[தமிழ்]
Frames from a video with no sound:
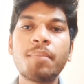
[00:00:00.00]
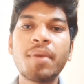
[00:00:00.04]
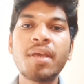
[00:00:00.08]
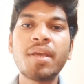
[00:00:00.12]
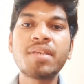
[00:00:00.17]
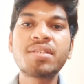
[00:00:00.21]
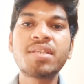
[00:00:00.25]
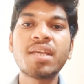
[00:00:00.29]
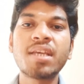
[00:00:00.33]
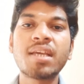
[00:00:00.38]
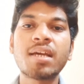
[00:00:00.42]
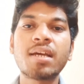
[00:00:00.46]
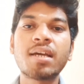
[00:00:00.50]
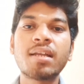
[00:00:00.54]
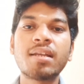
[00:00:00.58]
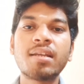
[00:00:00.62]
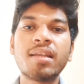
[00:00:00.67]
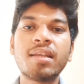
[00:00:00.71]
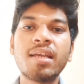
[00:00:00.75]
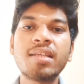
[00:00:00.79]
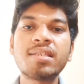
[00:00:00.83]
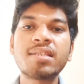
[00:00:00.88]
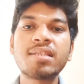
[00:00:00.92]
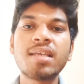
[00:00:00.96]
பேசிக்
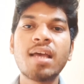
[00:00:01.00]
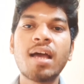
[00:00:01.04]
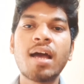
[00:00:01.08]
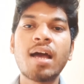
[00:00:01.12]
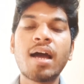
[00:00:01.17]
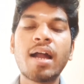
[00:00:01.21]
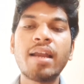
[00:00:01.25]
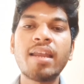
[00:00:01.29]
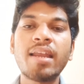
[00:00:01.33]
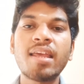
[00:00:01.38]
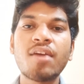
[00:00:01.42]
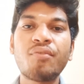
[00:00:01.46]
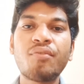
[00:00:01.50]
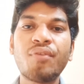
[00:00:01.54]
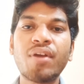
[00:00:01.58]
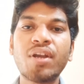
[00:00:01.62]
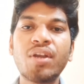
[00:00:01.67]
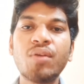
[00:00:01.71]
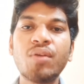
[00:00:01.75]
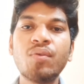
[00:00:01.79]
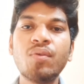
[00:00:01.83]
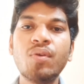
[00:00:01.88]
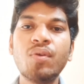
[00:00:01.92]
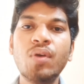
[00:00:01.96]
நீட்ஸ் அண்ட்
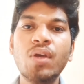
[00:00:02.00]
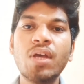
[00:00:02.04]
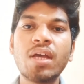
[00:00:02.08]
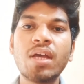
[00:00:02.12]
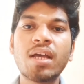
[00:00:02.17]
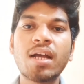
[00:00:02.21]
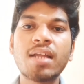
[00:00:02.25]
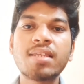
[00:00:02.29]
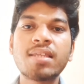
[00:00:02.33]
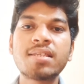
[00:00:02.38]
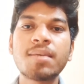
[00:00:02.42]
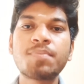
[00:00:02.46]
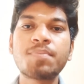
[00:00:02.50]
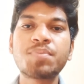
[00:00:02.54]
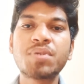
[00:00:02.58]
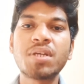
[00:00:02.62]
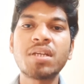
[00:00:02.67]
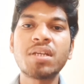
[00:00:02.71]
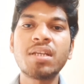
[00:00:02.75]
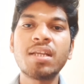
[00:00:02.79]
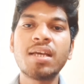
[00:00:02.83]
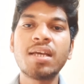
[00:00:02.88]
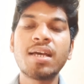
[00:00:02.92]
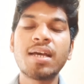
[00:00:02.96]
எஃபெக்டிவ்
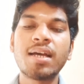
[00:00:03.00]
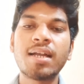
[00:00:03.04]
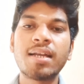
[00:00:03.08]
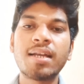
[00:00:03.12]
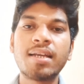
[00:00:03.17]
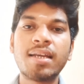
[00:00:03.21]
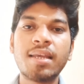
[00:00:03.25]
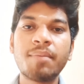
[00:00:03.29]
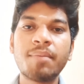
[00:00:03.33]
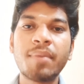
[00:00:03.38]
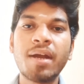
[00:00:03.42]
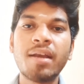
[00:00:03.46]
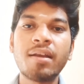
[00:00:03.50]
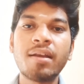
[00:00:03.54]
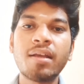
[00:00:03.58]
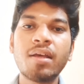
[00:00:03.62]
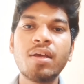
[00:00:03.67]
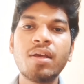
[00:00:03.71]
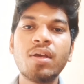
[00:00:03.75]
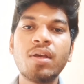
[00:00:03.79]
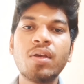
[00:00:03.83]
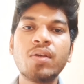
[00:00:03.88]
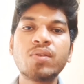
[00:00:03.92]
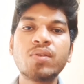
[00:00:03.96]
கன்செப்ஷன் டிமாண்ட்
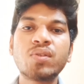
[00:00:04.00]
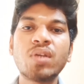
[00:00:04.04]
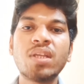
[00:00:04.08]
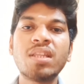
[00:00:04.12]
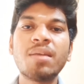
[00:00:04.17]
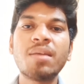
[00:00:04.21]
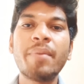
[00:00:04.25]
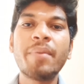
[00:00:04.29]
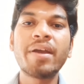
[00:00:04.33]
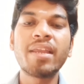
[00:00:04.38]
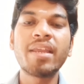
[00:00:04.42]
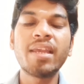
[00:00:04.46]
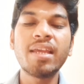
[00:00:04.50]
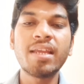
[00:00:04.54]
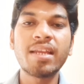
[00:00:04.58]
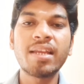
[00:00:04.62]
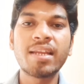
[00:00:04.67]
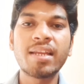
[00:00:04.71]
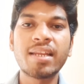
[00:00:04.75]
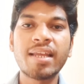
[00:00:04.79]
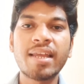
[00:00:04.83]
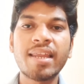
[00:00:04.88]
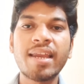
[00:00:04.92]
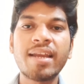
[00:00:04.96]
ஸோ இந்த மாதிரி
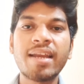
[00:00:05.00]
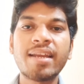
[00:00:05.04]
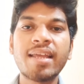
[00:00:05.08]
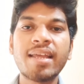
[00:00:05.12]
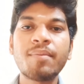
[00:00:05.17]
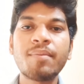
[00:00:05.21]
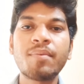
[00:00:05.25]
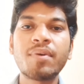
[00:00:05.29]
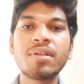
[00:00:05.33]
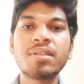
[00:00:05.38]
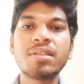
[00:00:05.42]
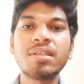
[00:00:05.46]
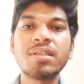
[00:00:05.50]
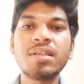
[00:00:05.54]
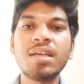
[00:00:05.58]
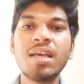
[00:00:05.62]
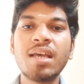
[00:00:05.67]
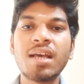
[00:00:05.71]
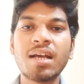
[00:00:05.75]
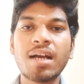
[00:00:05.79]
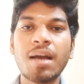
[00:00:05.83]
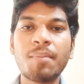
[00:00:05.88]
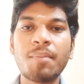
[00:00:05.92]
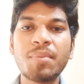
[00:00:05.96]
நிறைய வந்து
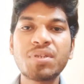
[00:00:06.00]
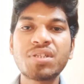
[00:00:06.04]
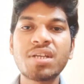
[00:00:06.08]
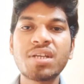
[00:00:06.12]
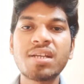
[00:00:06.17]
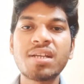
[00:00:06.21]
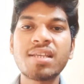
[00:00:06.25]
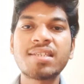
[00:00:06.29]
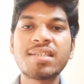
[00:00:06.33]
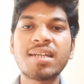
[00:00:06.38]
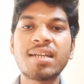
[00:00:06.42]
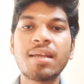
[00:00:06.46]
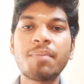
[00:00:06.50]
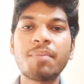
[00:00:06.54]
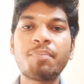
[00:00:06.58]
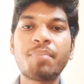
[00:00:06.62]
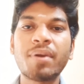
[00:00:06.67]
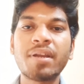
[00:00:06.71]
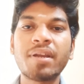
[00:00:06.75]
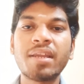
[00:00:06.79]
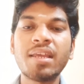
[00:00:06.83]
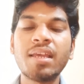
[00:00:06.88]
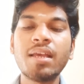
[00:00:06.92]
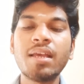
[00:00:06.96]
கமிஷனில் செட்டப்
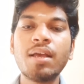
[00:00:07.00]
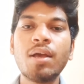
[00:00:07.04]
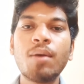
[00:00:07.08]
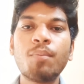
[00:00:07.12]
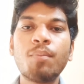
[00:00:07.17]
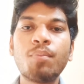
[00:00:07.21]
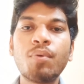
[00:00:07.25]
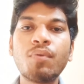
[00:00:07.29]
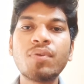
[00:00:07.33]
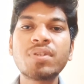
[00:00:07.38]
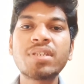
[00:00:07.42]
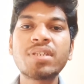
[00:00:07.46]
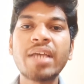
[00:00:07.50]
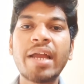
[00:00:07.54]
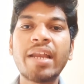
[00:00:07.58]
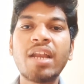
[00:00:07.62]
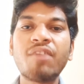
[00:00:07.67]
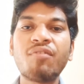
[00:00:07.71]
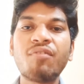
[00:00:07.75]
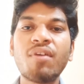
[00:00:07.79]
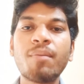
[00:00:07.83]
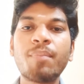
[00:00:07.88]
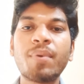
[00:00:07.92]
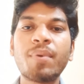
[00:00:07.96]
பண்ணி போர்ஸ்
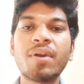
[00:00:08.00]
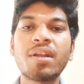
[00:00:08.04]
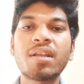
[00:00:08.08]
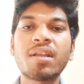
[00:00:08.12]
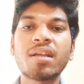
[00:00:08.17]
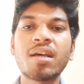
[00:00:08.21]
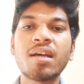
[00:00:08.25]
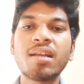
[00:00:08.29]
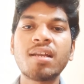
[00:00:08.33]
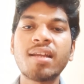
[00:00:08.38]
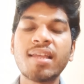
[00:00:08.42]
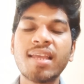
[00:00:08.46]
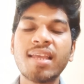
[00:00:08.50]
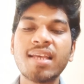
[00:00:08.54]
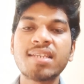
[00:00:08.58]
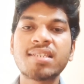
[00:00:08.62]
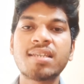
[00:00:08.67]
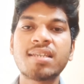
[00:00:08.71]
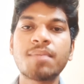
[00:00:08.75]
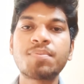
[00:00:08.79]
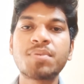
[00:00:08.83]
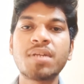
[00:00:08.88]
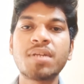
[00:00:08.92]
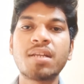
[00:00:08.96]
ஐடென்டிஃபை பண்ணுறதுக்காக நிறைய
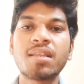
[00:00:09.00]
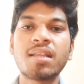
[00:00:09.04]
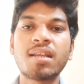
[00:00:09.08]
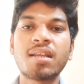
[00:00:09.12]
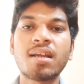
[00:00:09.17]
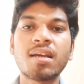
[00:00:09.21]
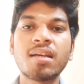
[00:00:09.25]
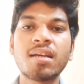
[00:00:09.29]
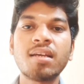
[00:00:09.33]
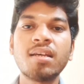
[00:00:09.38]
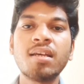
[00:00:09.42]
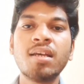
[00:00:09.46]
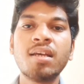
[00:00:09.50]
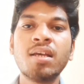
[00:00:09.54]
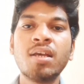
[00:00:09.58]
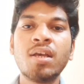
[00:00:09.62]
ஸ்டெப்ஸ் எடுத்திருக்காங்க